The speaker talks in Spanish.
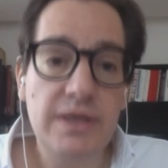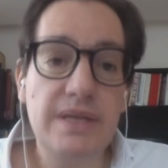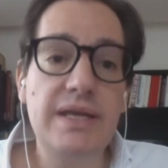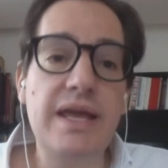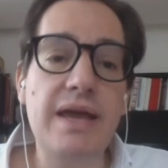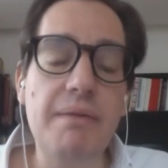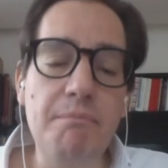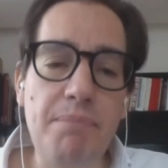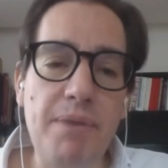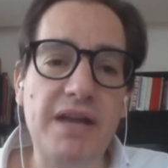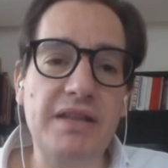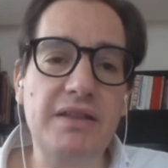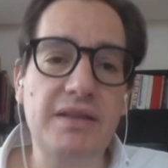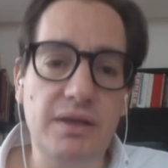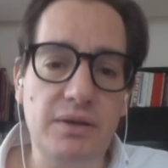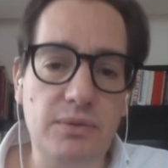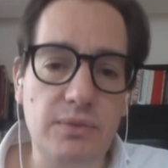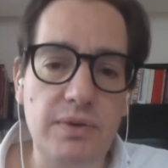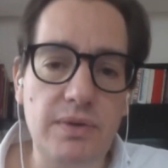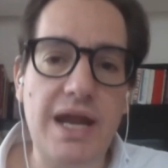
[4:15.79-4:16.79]
y en
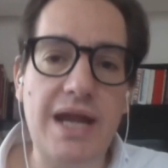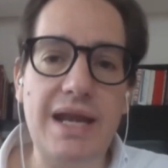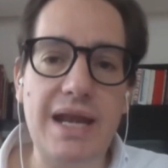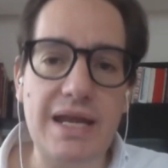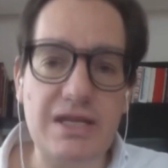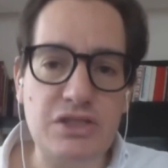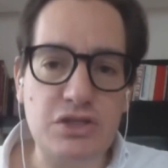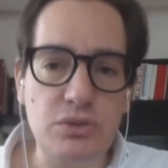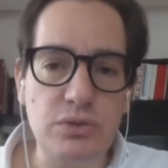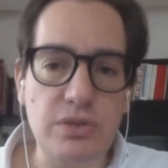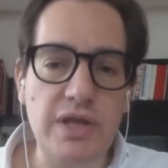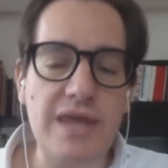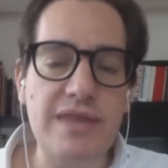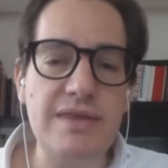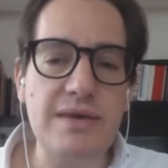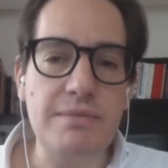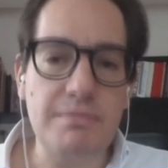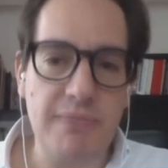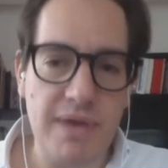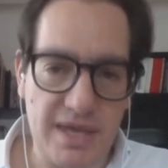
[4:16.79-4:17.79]
particular la Ciudad
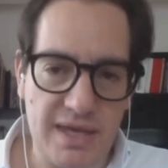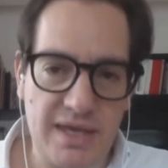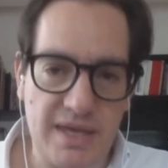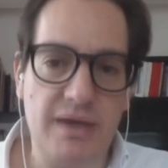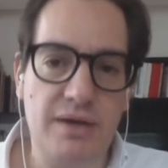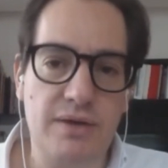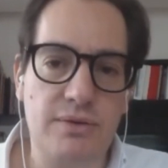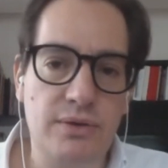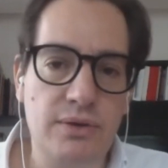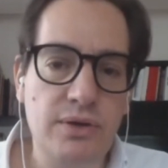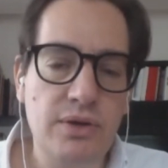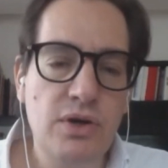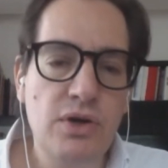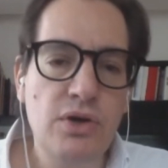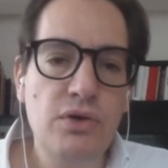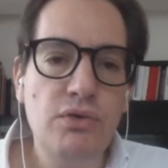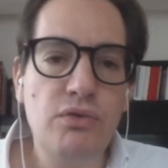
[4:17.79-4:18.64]
de México,